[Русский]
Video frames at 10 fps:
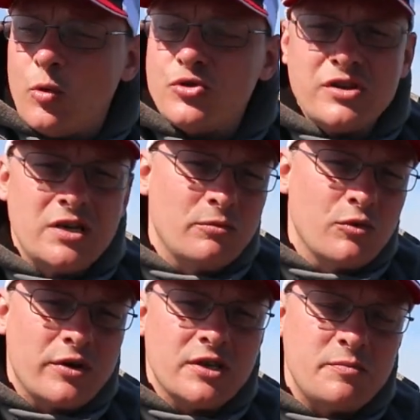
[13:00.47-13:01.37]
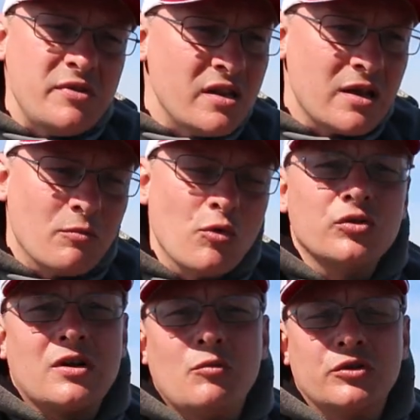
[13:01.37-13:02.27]
очень немногие спиннинги
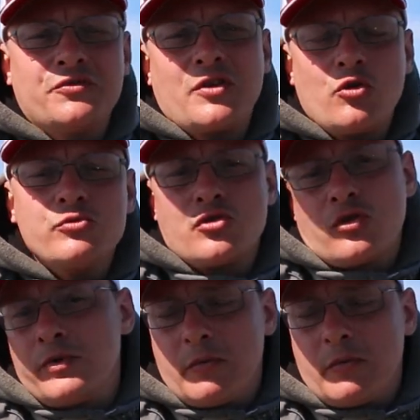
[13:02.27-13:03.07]
могут работать в таком широком